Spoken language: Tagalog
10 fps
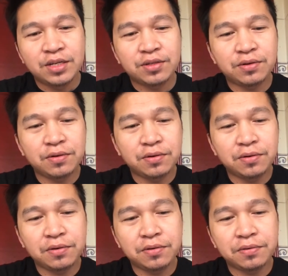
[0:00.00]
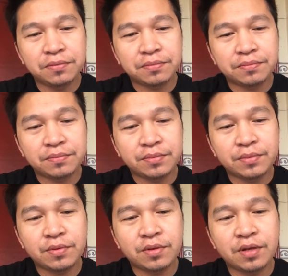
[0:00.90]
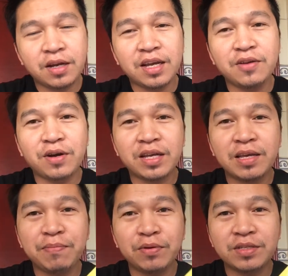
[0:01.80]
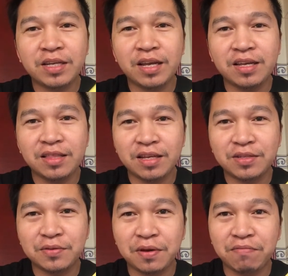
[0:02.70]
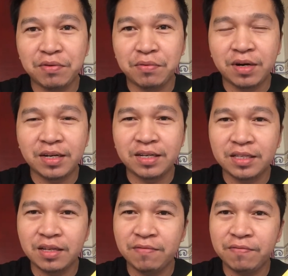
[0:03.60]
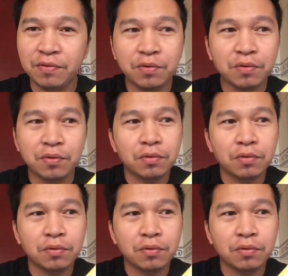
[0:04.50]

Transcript: So, again, no, I keep on saying this to everyone that if you